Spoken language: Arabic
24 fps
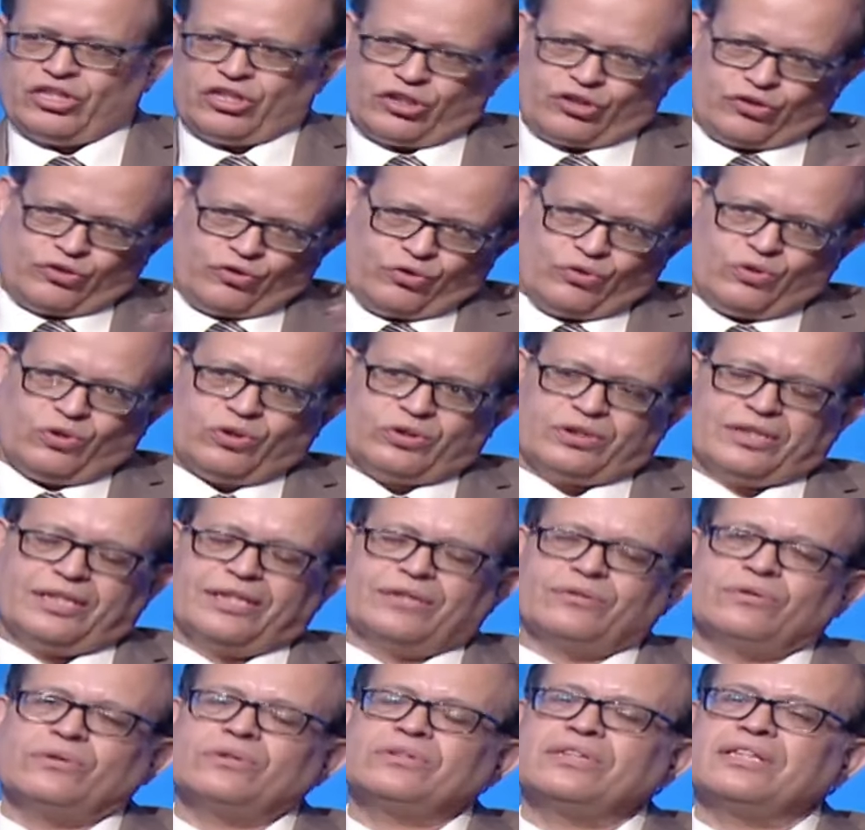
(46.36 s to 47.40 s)
دي نقطه
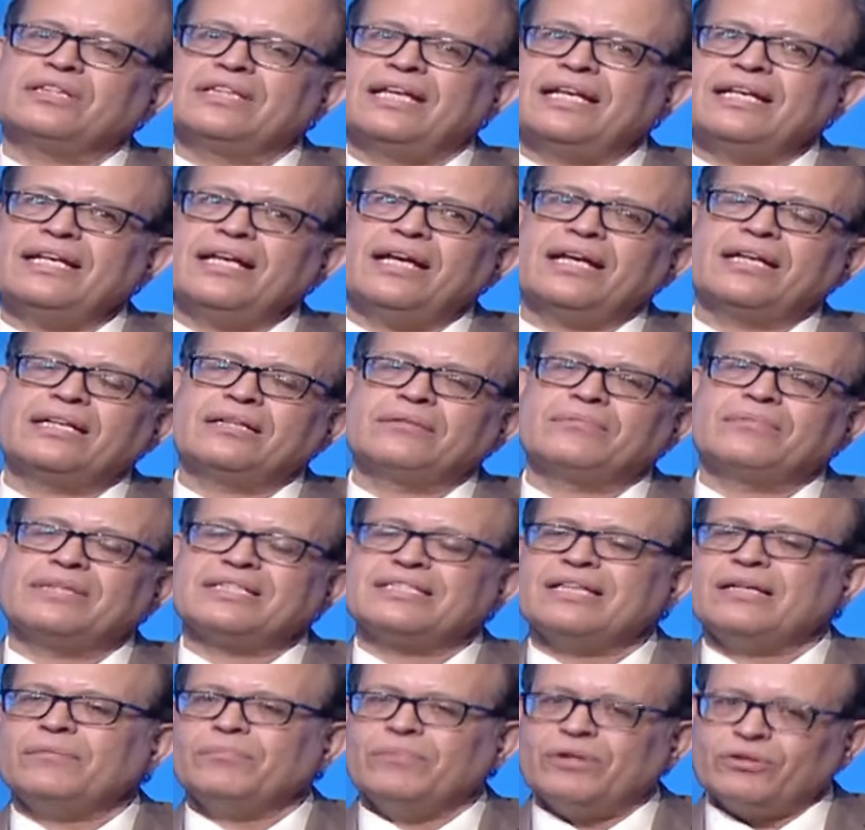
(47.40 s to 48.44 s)
النقطه الثانيه ان ما
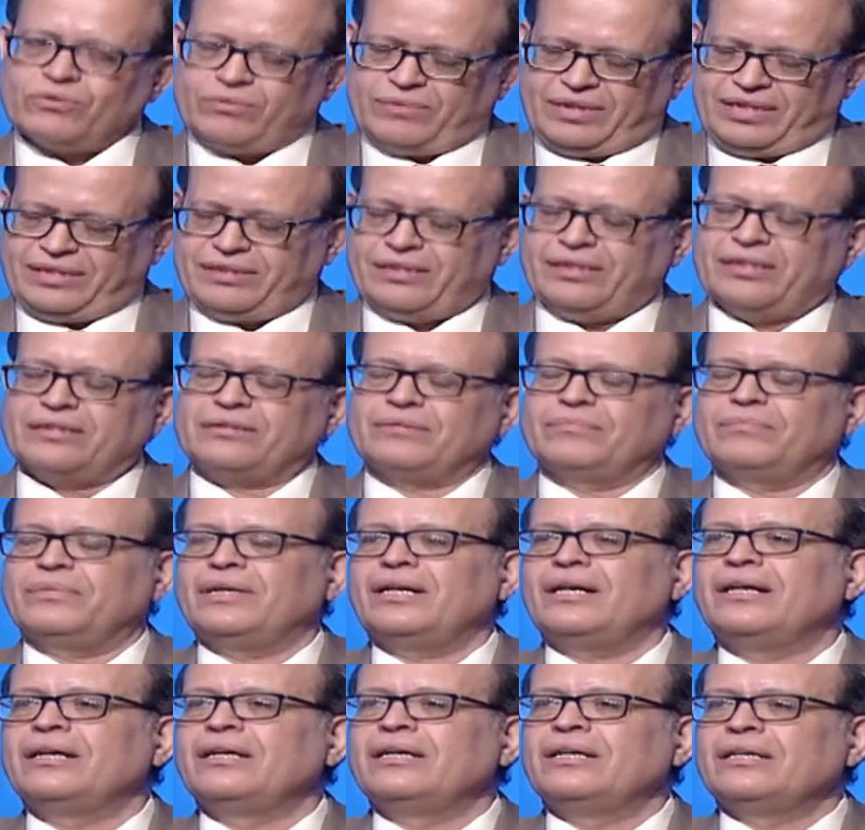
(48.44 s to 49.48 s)
زال برضه بعض
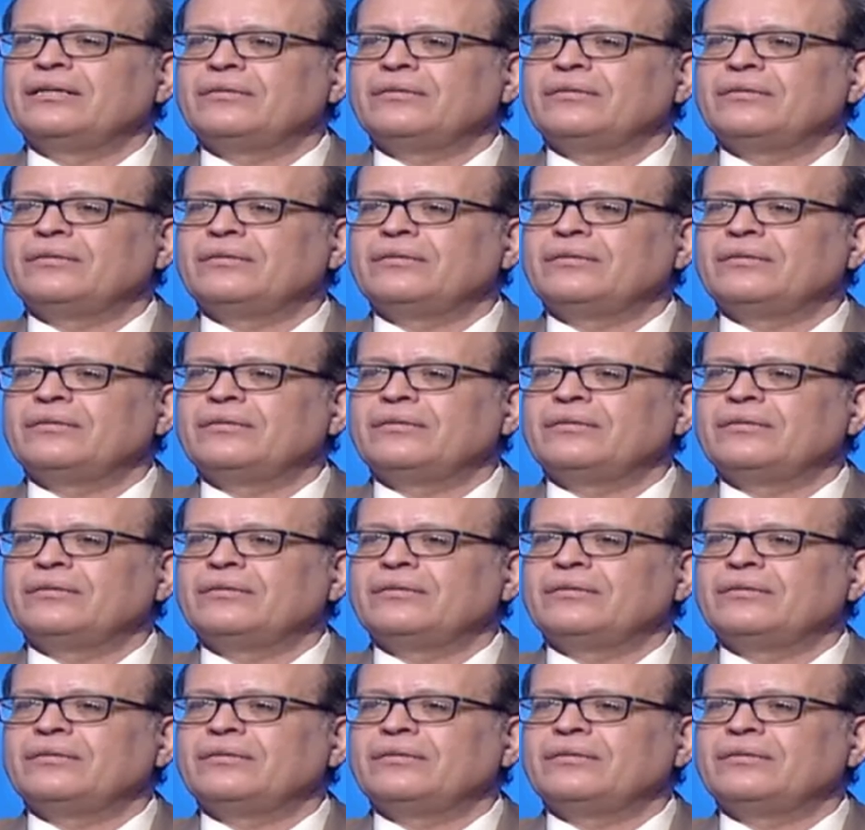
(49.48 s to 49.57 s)
الاطباء